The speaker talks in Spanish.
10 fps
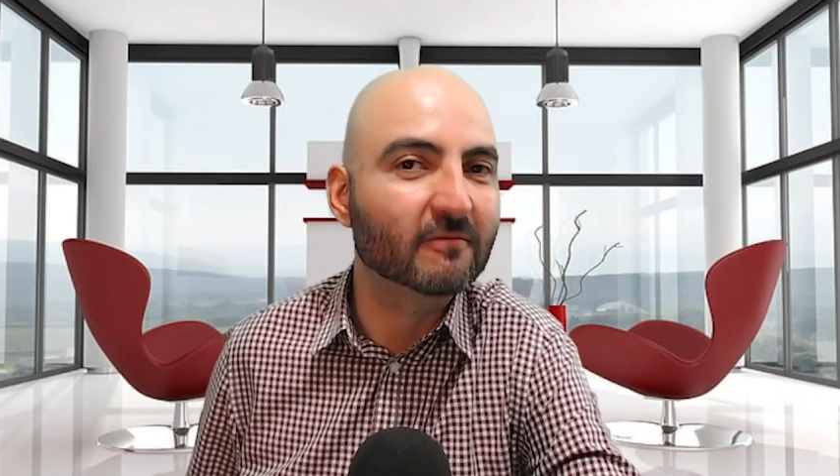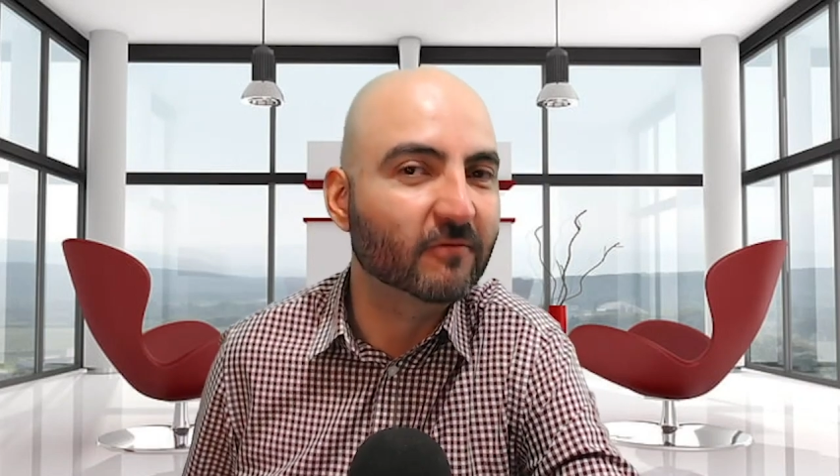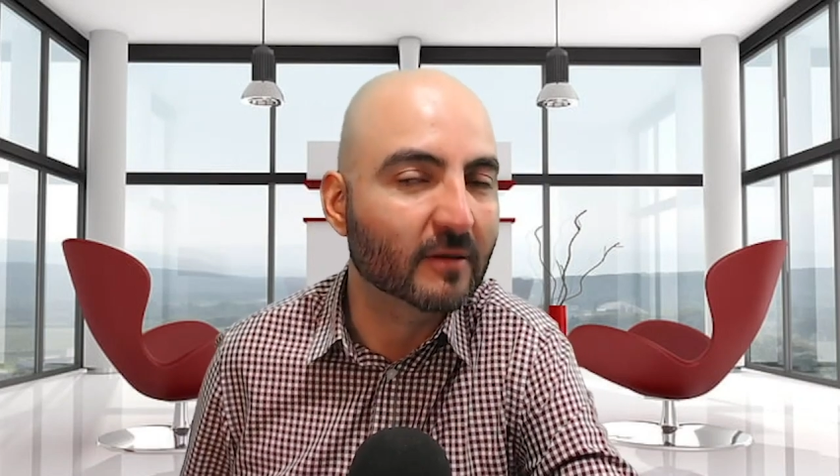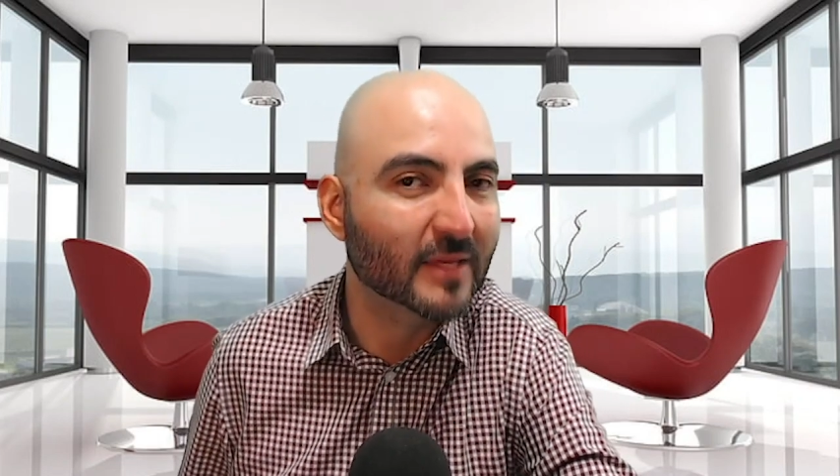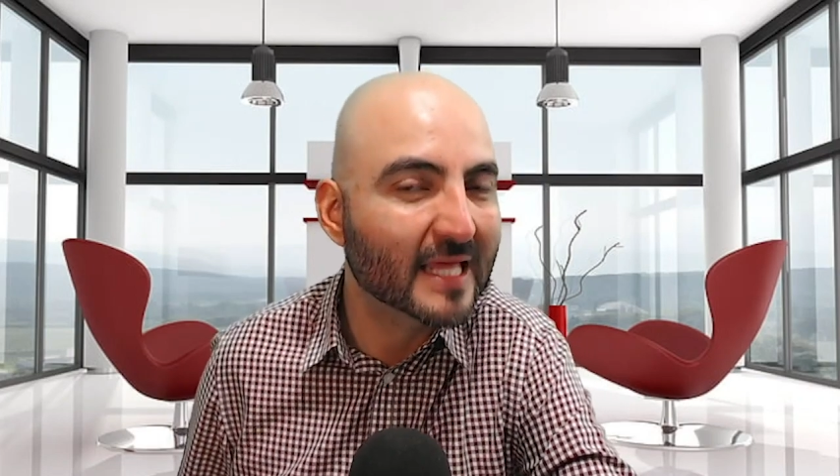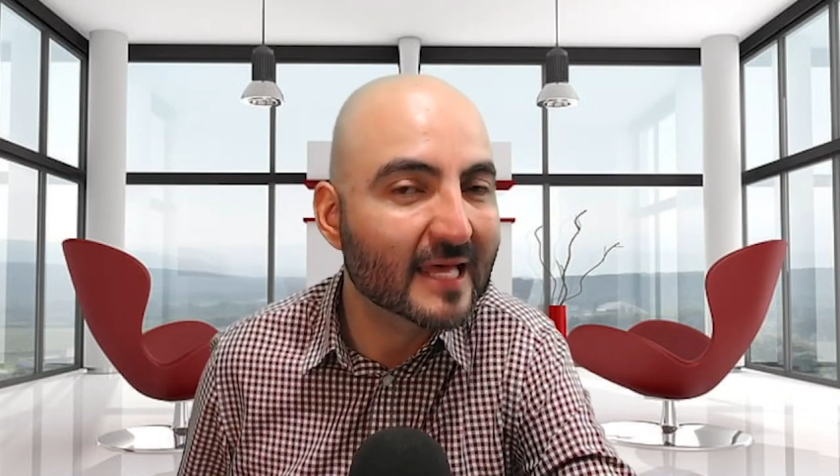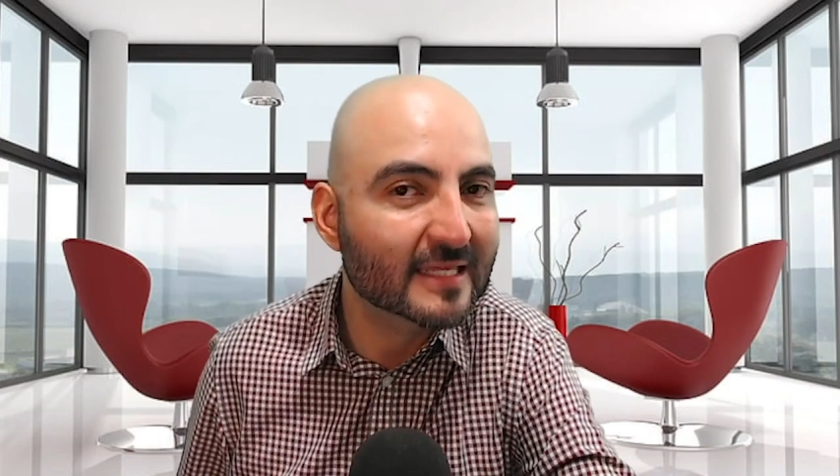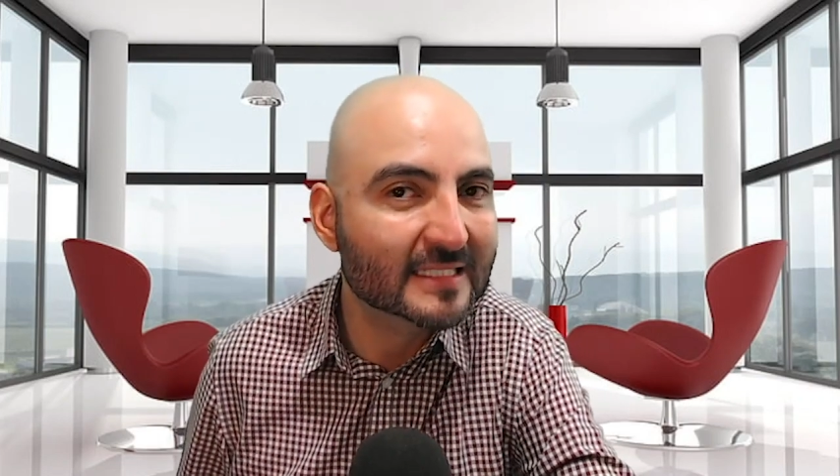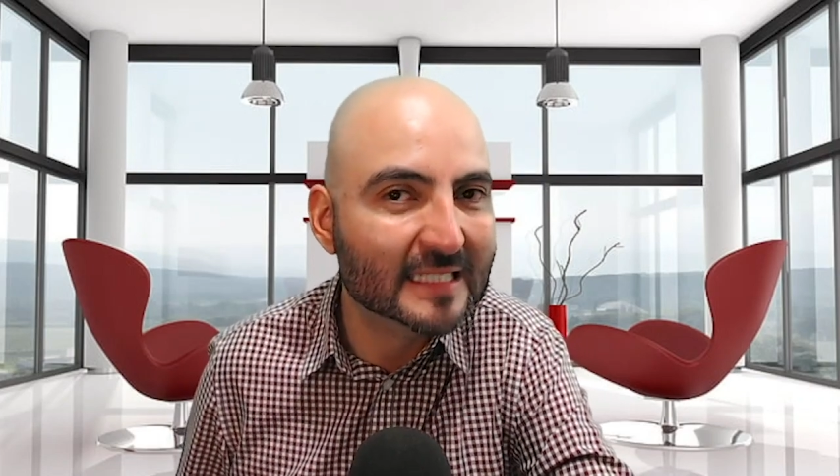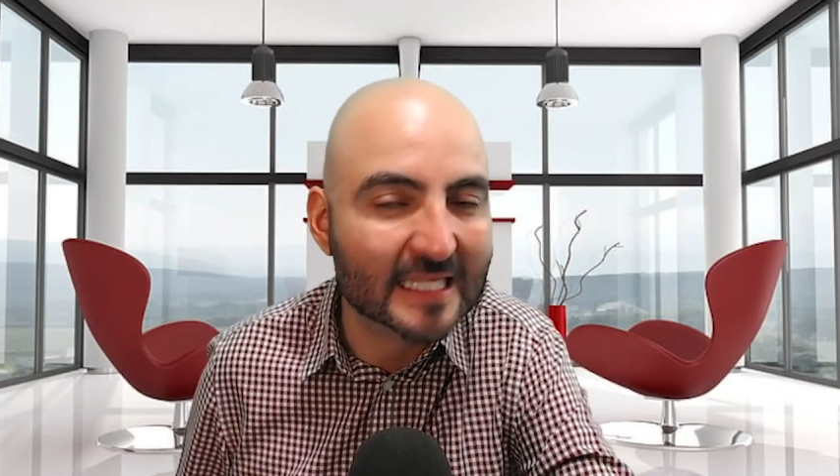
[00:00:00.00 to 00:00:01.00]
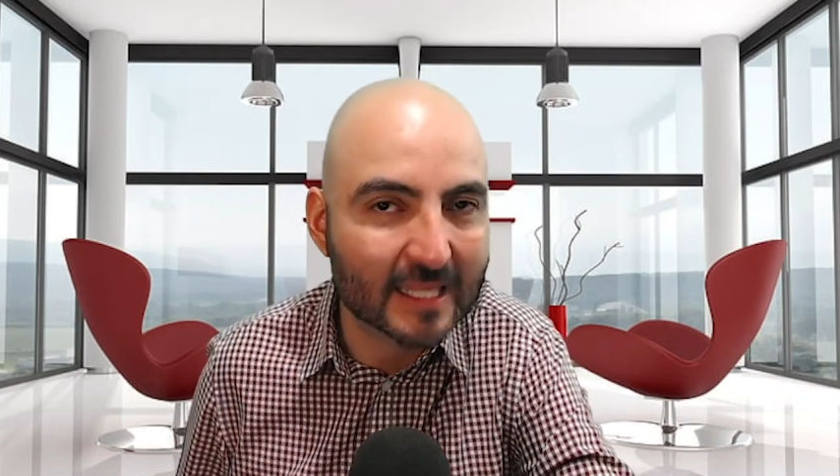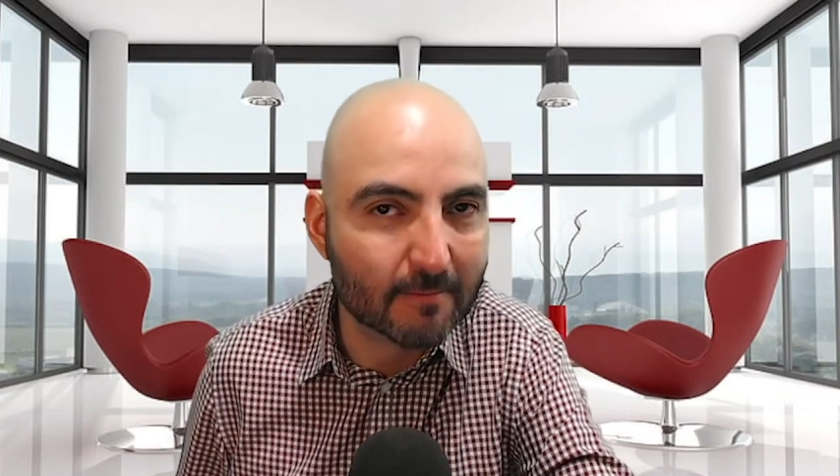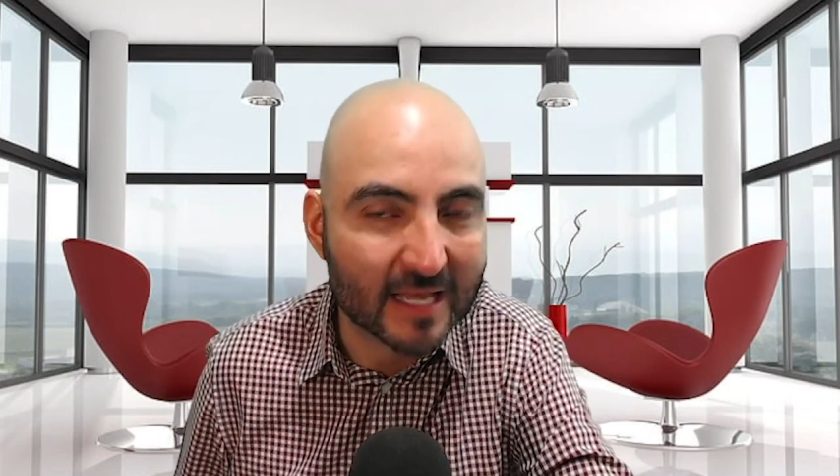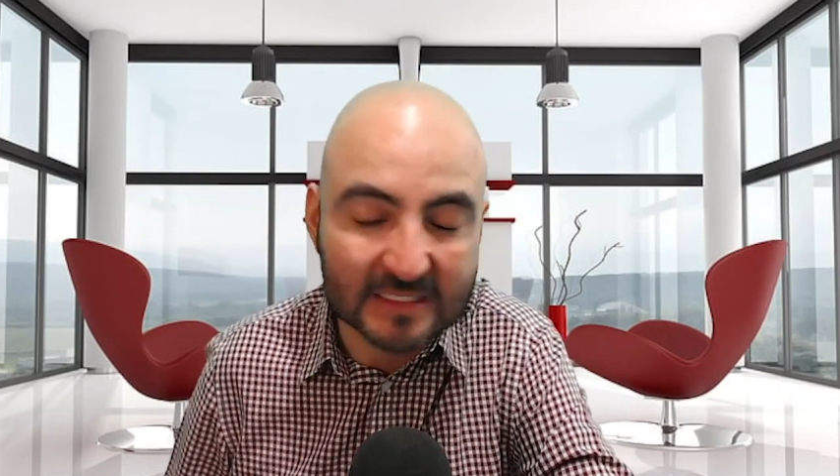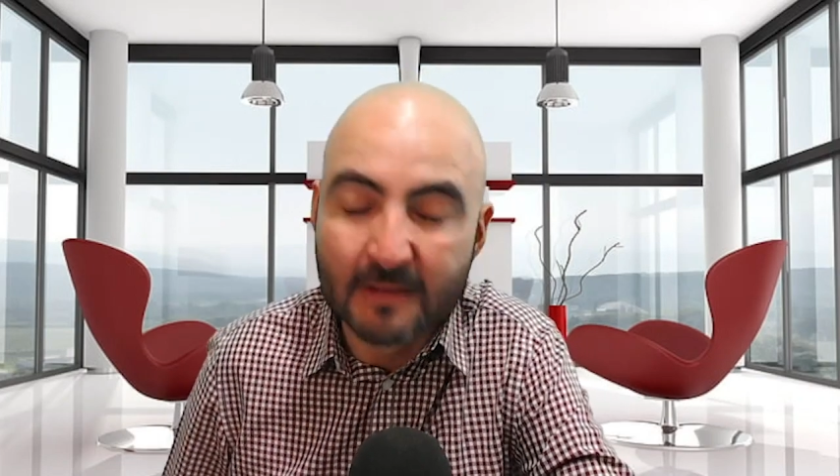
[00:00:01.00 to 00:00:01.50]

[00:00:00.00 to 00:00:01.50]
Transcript: enfermedades y demás.